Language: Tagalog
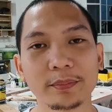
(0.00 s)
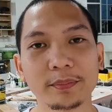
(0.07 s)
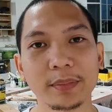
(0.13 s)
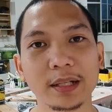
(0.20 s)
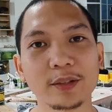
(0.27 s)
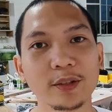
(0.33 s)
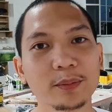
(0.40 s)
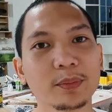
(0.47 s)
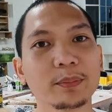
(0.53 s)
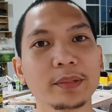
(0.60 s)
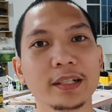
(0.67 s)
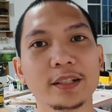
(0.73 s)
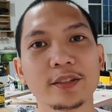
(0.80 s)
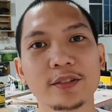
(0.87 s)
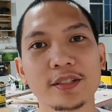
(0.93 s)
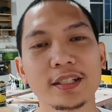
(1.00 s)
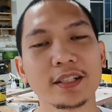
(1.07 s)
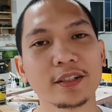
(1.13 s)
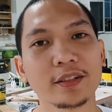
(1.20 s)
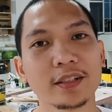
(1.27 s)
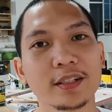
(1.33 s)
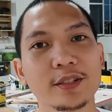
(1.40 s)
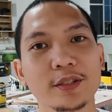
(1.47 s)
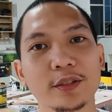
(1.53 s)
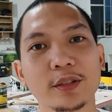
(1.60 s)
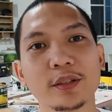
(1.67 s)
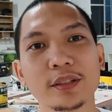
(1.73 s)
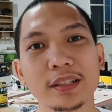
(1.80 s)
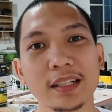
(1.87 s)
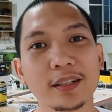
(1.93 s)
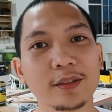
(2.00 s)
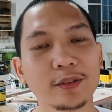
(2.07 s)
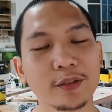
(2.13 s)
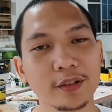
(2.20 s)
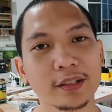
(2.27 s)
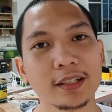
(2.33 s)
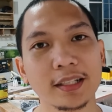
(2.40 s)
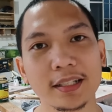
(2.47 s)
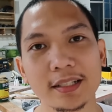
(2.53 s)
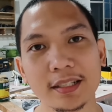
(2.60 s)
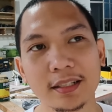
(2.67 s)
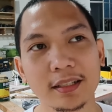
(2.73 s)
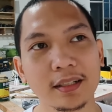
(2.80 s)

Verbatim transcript: bago ako bumili ng circular saw na cordless,